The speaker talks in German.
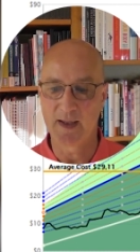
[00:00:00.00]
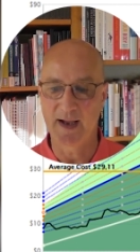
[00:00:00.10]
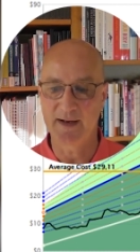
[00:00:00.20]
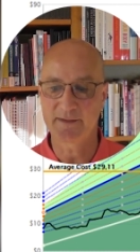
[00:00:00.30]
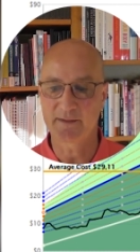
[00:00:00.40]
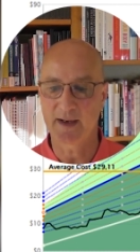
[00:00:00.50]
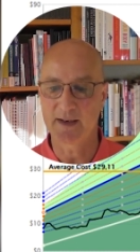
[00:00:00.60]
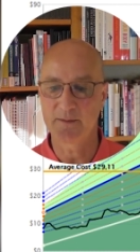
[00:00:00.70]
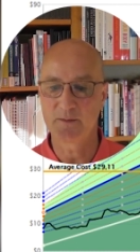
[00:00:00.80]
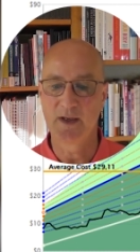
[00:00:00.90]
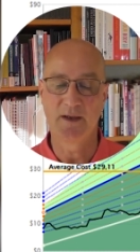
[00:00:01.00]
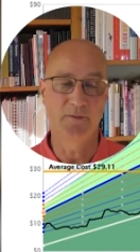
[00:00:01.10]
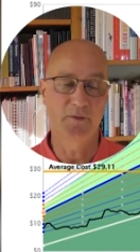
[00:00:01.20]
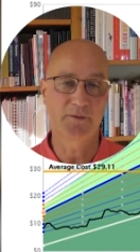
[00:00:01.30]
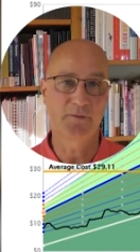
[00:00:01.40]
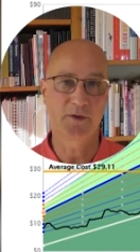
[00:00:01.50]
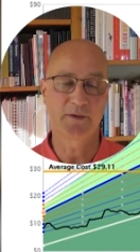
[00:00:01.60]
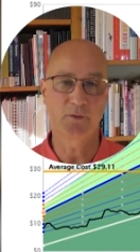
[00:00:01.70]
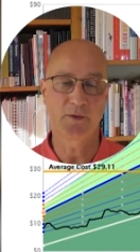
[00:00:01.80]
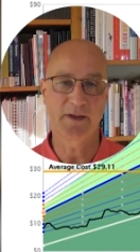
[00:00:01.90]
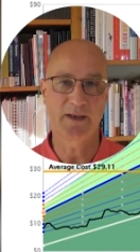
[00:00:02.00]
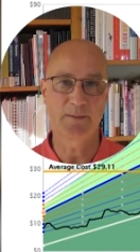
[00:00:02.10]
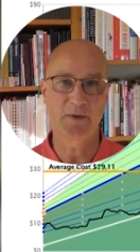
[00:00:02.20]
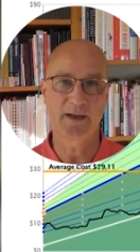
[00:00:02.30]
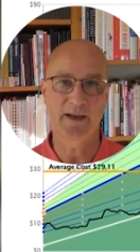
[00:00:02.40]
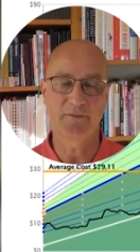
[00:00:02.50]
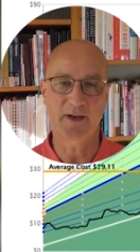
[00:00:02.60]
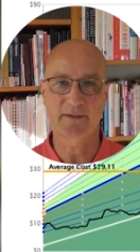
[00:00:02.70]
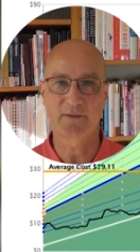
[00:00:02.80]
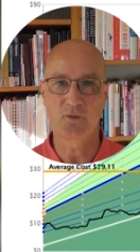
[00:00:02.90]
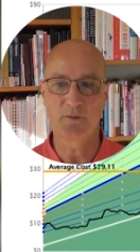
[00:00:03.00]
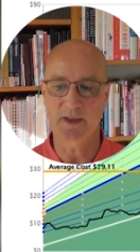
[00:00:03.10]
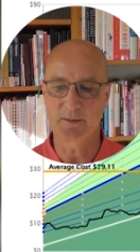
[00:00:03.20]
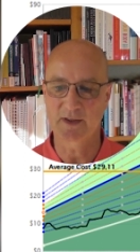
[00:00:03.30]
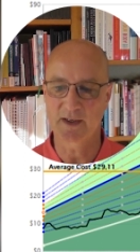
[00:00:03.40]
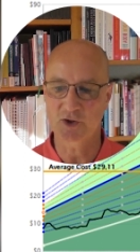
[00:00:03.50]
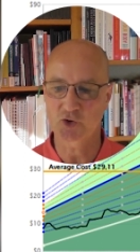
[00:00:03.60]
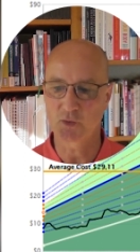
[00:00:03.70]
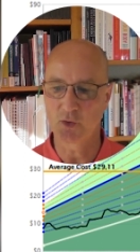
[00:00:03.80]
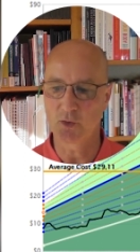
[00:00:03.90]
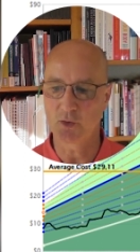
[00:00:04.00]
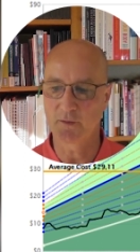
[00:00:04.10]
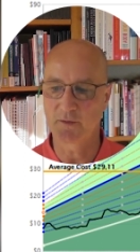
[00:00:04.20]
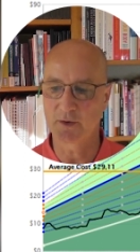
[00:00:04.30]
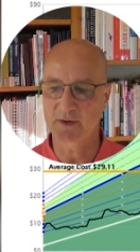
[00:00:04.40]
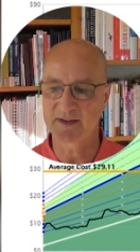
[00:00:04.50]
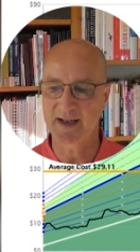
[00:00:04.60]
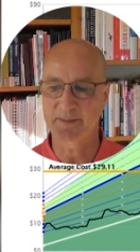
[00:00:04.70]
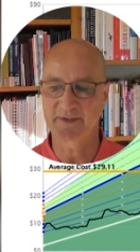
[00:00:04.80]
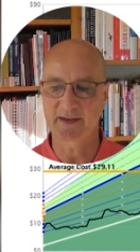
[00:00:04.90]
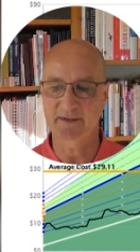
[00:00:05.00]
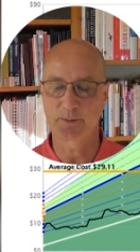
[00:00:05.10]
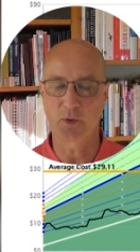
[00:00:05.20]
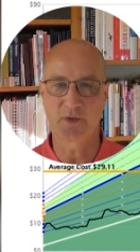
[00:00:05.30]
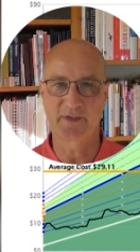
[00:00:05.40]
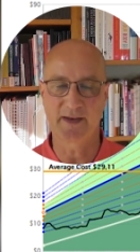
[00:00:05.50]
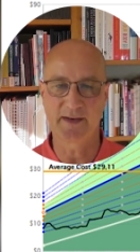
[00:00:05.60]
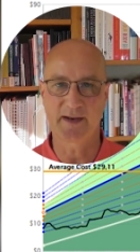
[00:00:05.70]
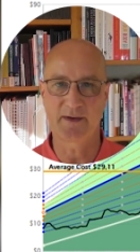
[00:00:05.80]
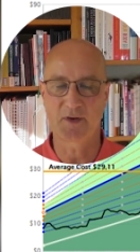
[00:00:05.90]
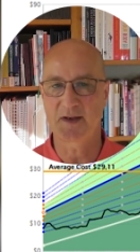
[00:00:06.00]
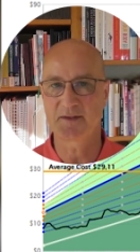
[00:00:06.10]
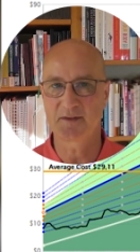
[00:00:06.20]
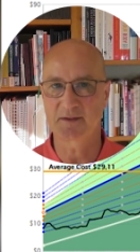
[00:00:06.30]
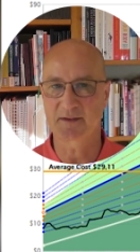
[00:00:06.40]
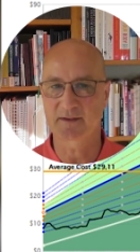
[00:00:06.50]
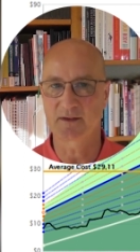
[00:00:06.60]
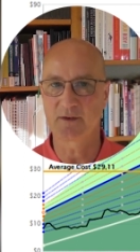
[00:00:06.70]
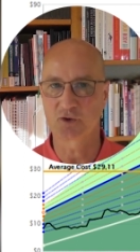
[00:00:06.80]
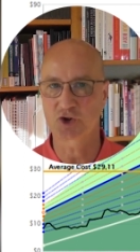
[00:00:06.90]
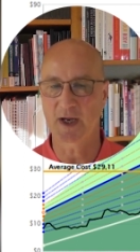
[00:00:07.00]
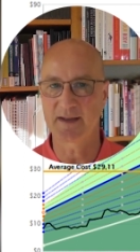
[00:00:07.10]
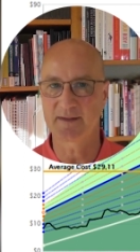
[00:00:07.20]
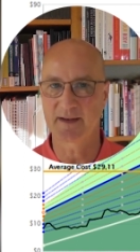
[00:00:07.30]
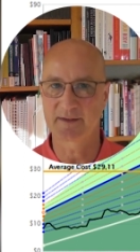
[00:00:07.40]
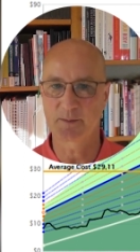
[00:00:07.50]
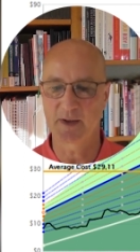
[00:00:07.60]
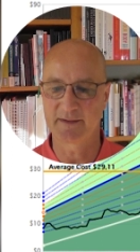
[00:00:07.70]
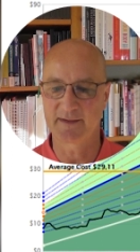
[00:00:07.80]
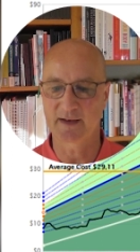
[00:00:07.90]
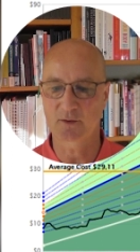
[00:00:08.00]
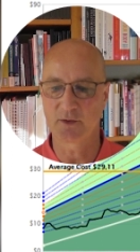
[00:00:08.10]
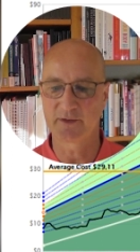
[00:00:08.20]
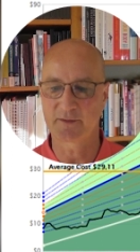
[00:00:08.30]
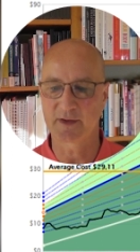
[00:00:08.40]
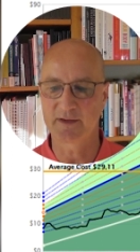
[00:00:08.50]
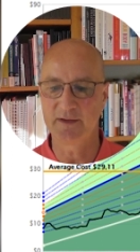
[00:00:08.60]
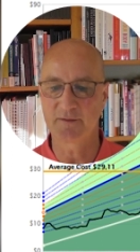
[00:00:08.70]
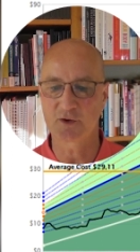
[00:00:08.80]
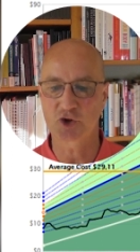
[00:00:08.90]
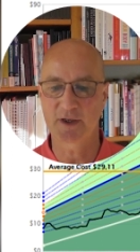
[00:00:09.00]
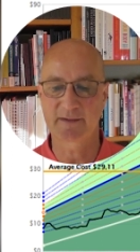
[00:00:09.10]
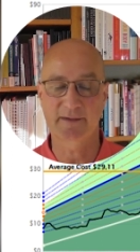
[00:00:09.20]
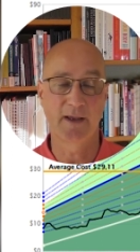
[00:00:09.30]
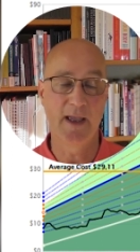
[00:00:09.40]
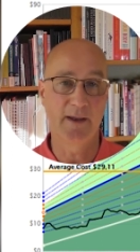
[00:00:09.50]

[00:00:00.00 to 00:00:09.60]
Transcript: Alles in allem wird für das Unternehmen ein Wachstum beim Cashflow von knapp 6% erwartet. Das scheint erstmal sehr konservativ geschätzt.